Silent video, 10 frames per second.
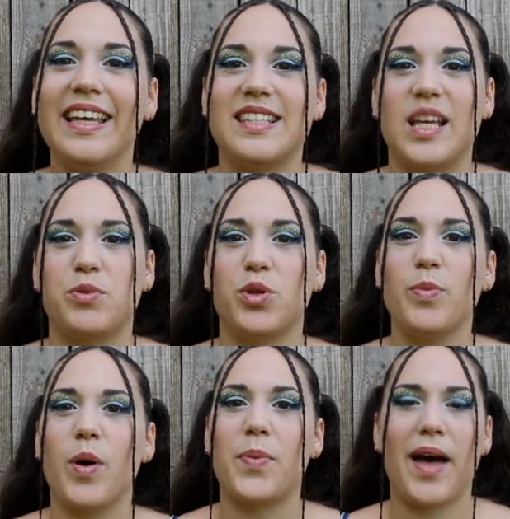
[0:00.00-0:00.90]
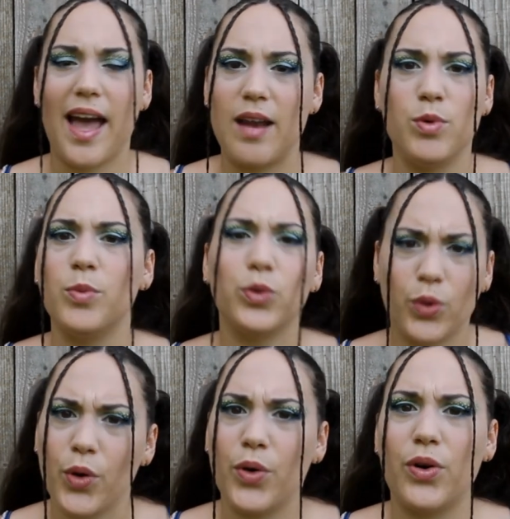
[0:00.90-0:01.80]
c'est absolument pas elles me
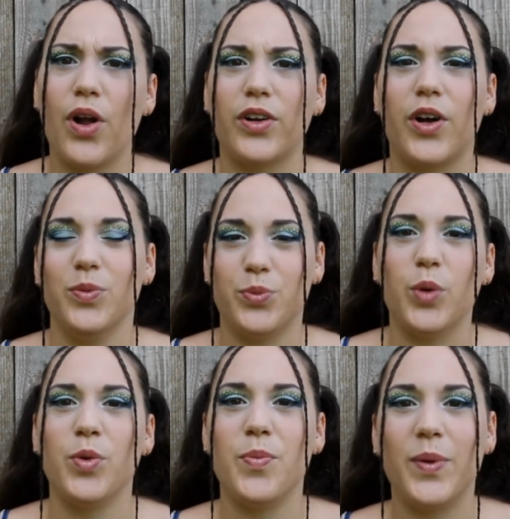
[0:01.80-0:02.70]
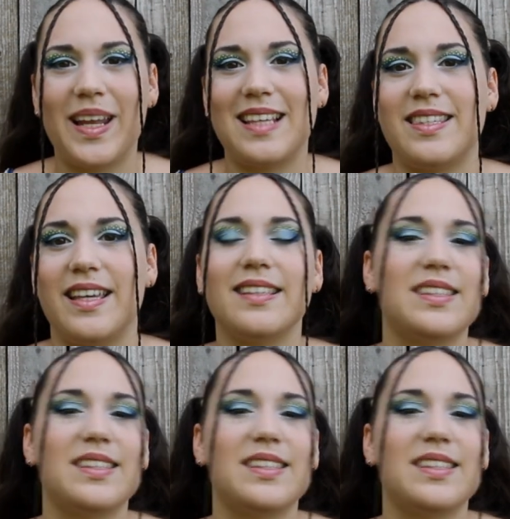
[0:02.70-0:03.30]
montrent euh, leurs cornes pour me menacer,